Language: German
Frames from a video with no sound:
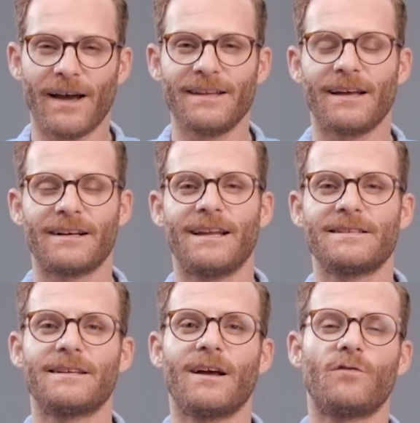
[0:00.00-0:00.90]
weiterer
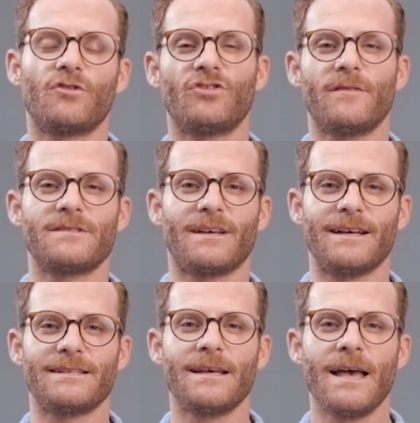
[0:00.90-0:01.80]
Klassiker auf
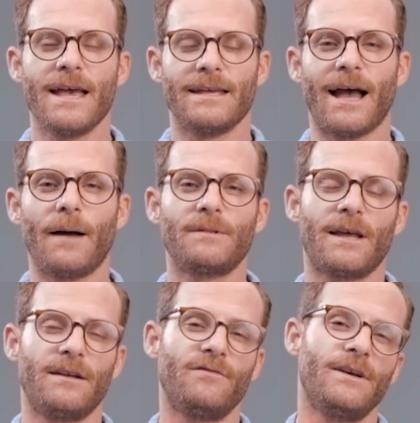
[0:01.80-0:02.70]
Geschäftsreise, ihr habt kein